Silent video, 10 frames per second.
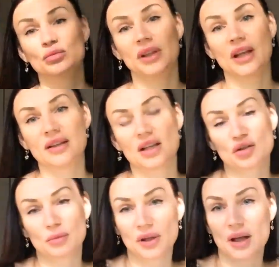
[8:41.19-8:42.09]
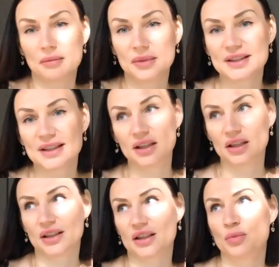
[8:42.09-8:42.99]
У меня даже была мысль
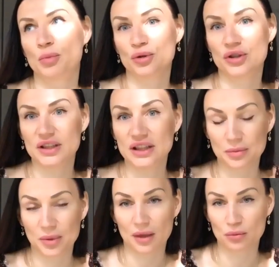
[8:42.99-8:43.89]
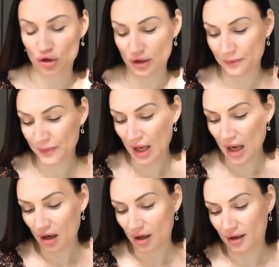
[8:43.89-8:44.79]
распустить, потому что
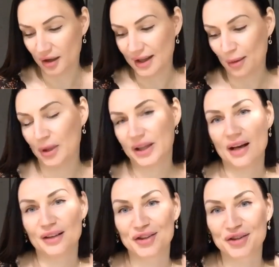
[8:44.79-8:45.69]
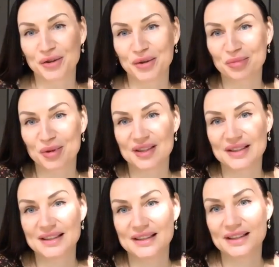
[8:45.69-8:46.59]
а, я боялась, что он
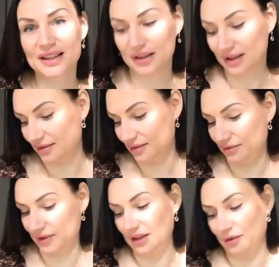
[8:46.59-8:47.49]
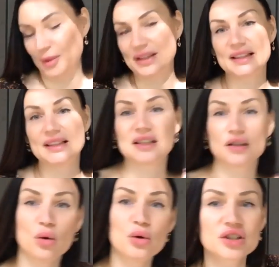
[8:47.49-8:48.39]
после стирки или в процессе
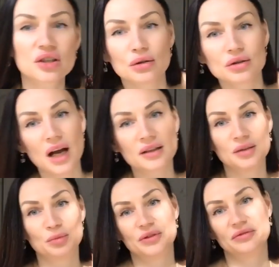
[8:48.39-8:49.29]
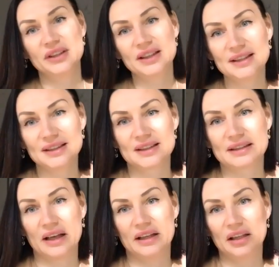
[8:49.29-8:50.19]
носки он как-нибудь
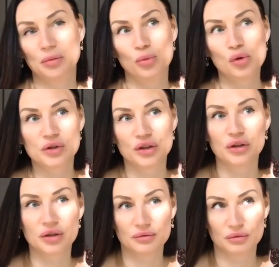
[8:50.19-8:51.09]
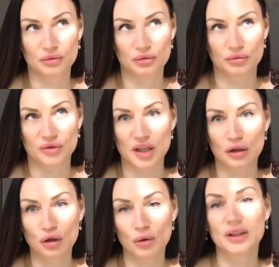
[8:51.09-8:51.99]
вытянется и будет ну,
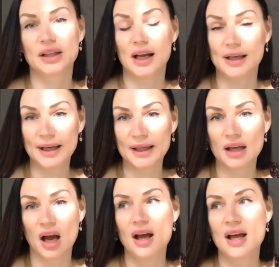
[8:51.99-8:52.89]
закроет колено,